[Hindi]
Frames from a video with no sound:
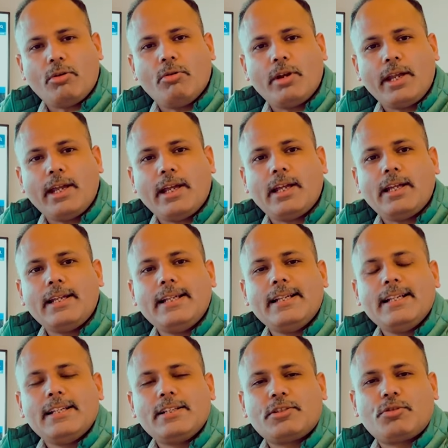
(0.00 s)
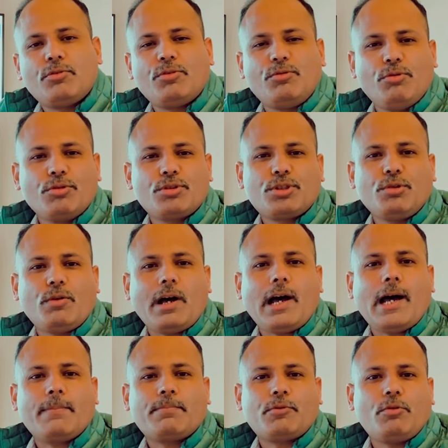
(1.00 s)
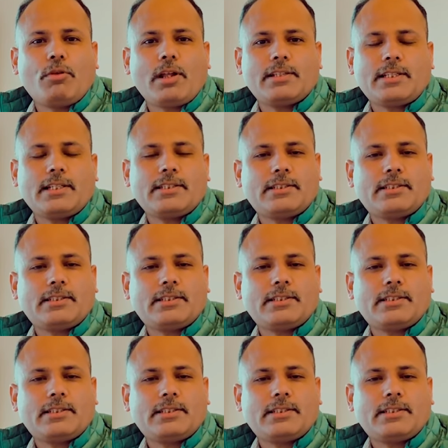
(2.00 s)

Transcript: हो रहे हैं सो दोस्तों आप थोड़ा सा